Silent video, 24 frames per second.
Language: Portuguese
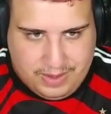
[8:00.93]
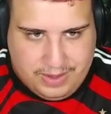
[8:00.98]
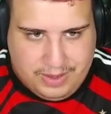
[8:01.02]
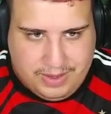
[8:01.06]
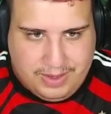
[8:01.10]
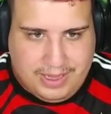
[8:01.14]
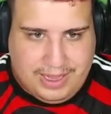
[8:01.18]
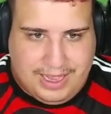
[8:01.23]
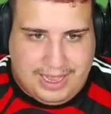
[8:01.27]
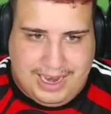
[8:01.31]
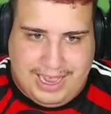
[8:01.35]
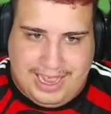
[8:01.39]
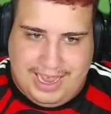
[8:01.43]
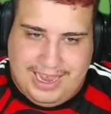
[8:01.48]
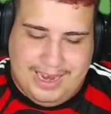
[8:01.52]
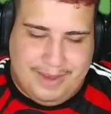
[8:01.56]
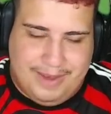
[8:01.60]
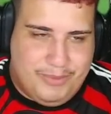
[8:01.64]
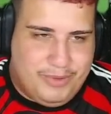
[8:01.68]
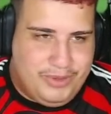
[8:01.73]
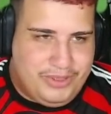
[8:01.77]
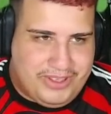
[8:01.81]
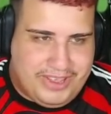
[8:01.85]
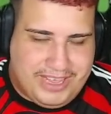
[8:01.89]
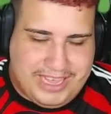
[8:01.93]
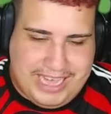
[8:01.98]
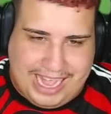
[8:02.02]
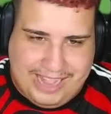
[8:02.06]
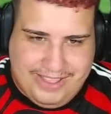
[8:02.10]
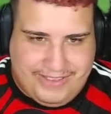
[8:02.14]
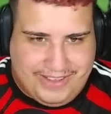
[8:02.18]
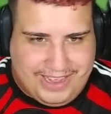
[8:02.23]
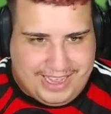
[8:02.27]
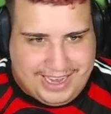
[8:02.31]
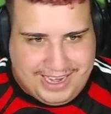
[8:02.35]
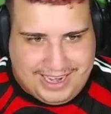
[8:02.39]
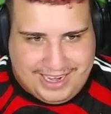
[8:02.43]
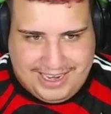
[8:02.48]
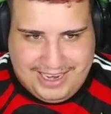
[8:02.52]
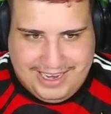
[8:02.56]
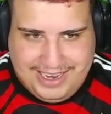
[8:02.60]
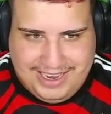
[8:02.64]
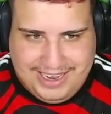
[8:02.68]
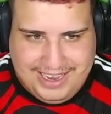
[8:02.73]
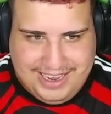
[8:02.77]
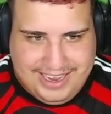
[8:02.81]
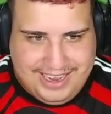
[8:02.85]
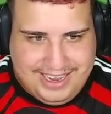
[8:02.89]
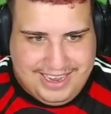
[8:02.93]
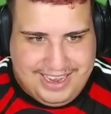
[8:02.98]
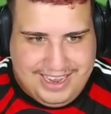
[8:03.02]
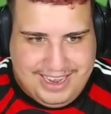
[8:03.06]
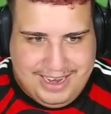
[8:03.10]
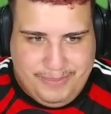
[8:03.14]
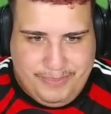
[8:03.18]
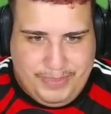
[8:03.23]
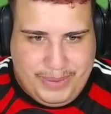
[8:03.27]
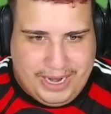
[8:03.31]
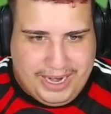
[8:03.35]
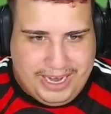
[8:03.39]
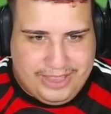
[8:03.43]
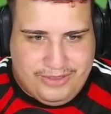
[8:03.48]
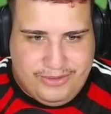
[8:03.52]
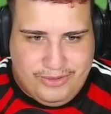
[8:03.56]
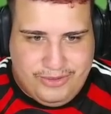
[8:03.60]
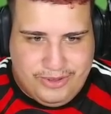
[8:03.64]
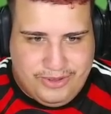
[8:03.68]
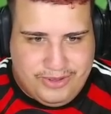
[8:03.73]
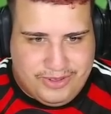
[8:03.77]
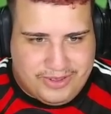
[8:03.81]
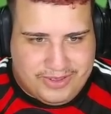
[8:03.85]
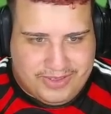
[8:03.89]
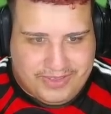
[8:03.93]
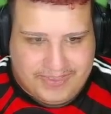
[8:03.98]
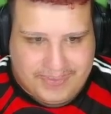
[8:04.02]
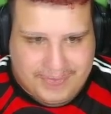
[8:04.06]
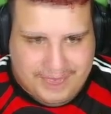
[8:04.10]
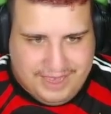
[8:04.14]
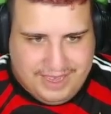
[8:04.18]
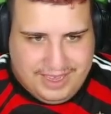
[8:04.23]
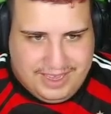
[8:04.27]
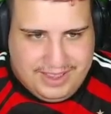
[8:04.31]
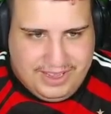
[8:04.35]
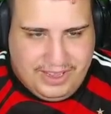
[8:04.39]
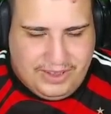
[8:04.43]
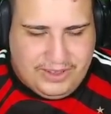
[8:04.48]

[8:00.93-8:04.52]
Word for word: Olha lá, ele é muito chato, cara. Ele pega tudo. Não